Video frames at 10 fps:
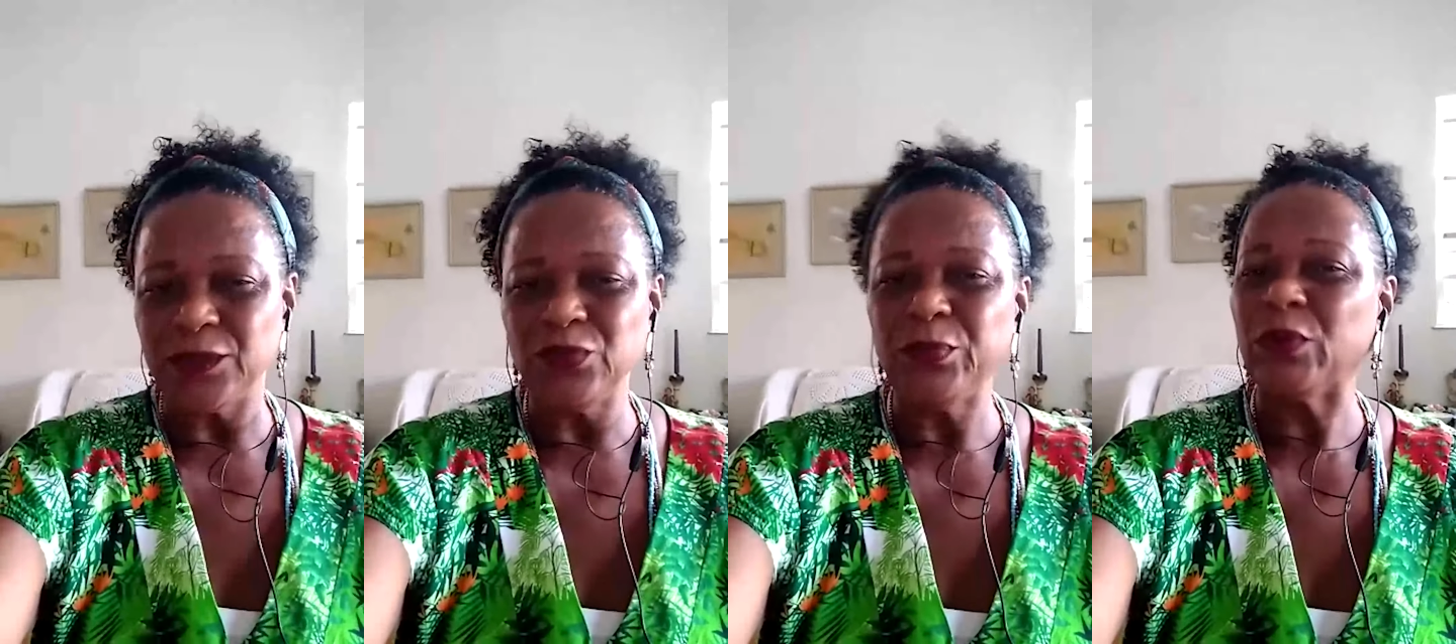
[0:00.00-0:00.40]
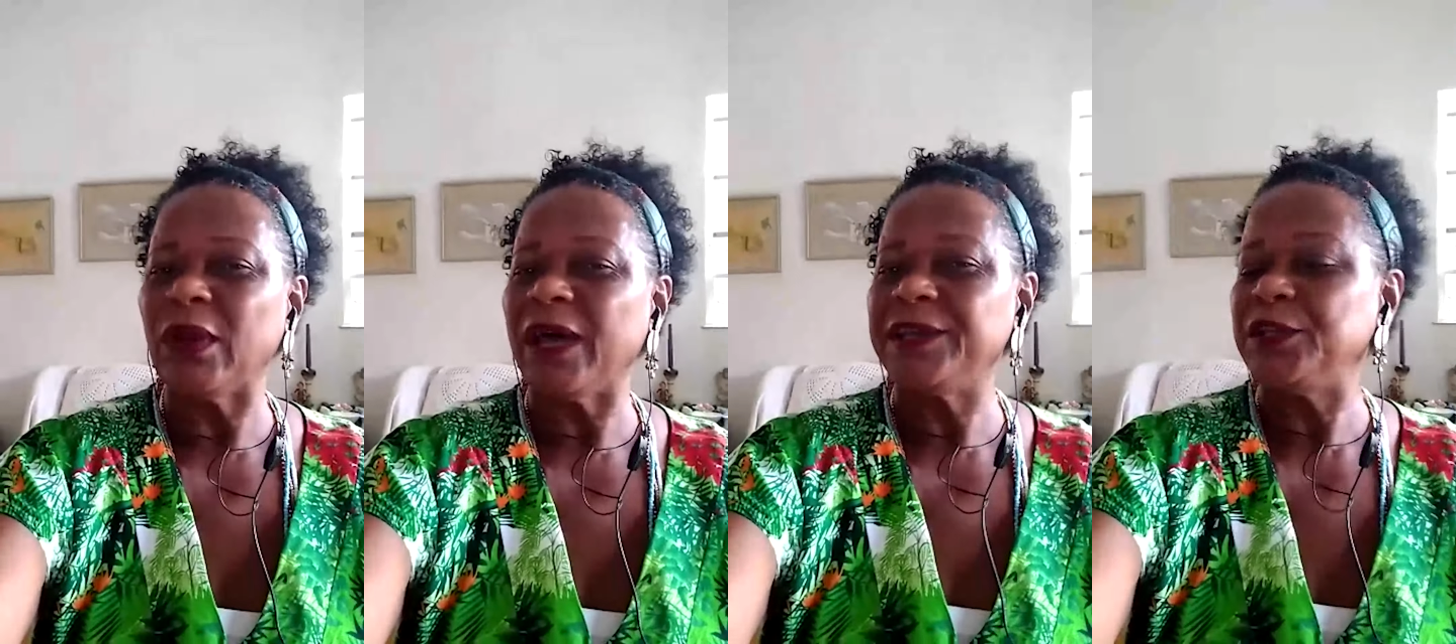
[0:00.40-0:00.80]
no meu
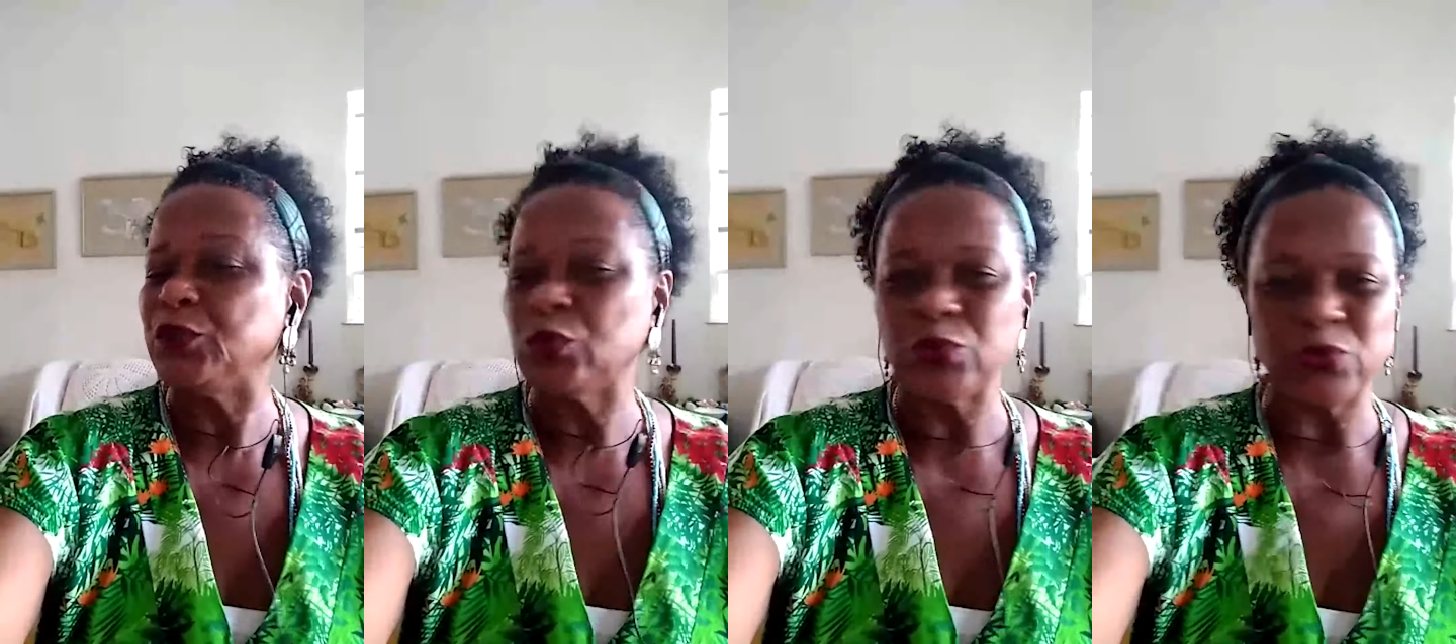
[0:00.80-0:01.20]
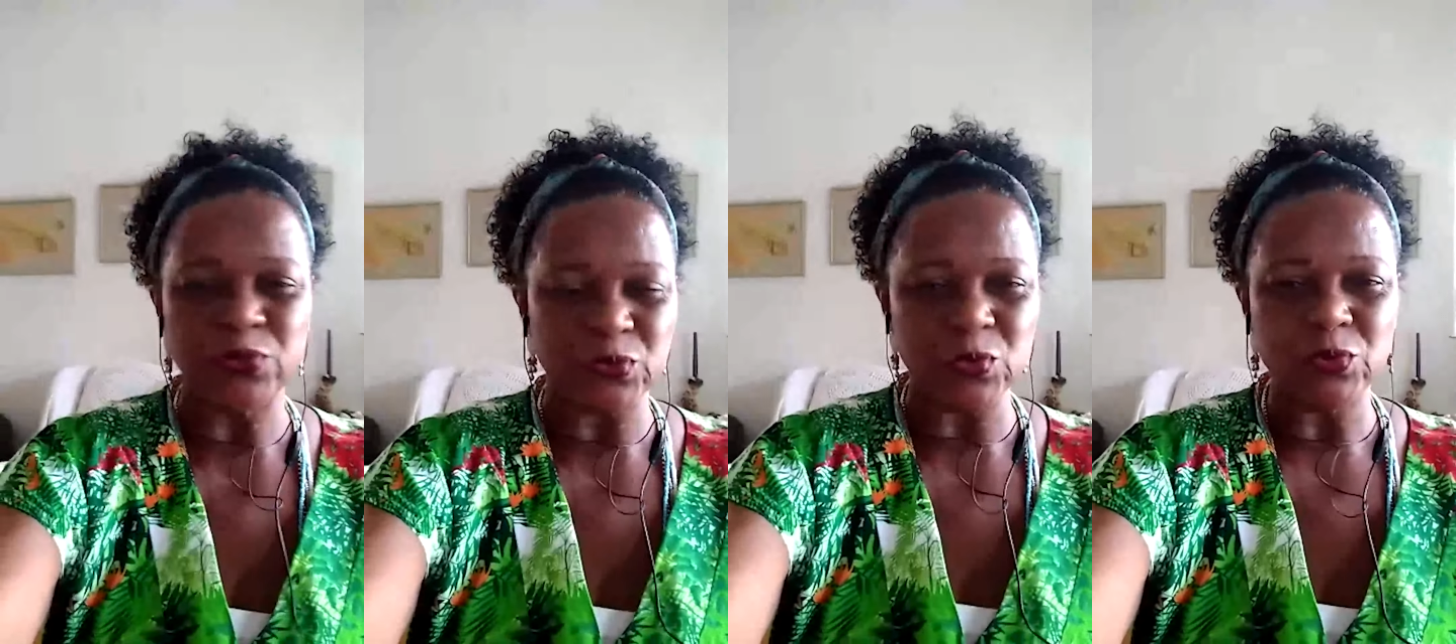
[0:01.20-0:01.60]
lar e em todos
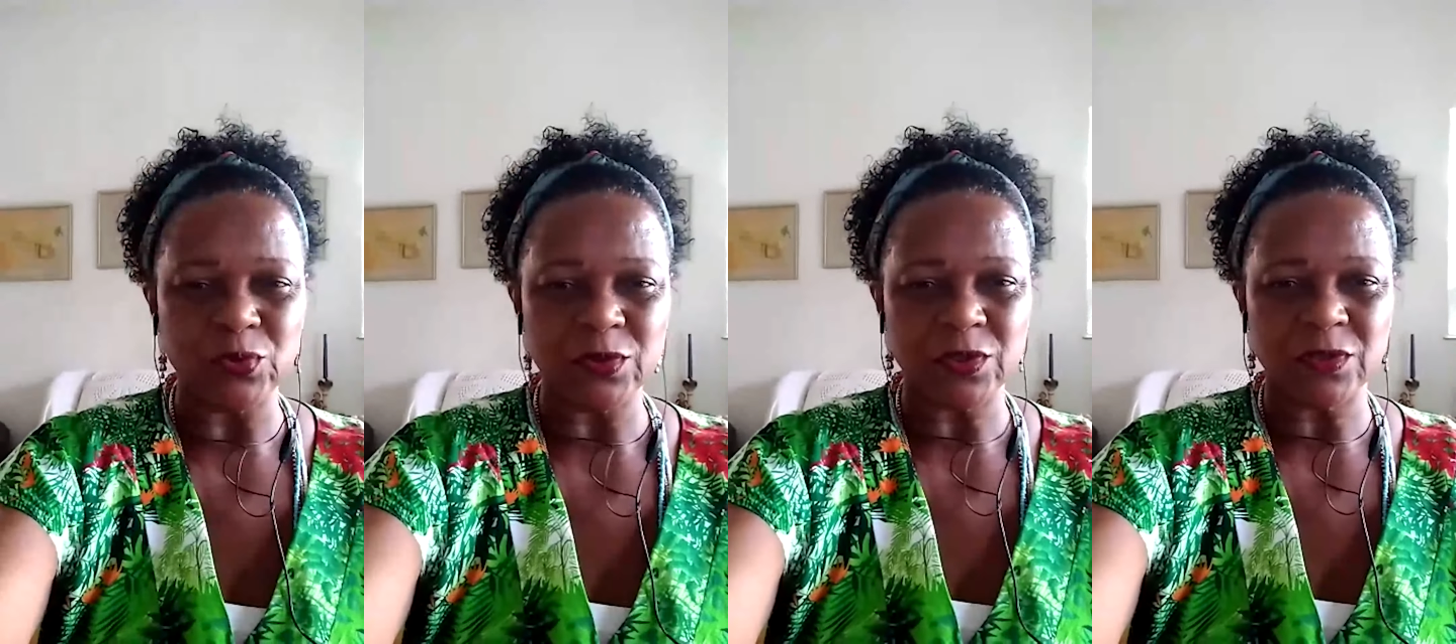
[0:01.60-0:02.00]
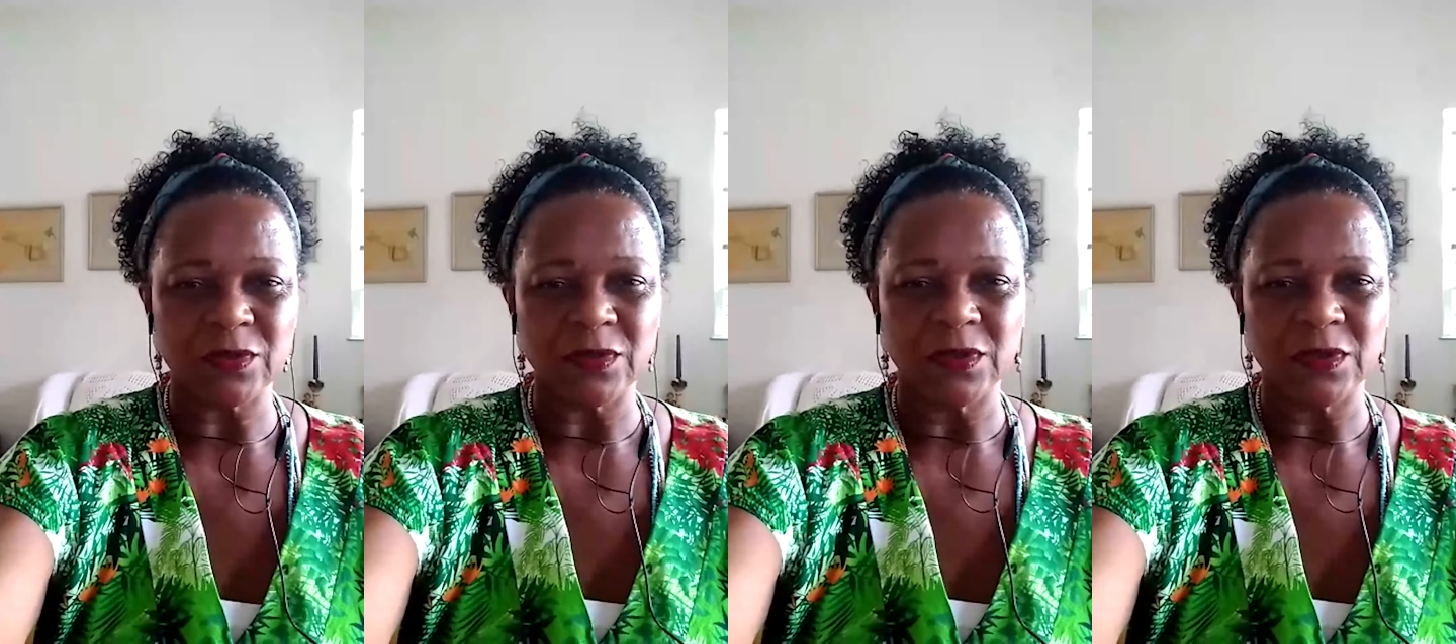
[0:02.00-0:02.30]
os outros,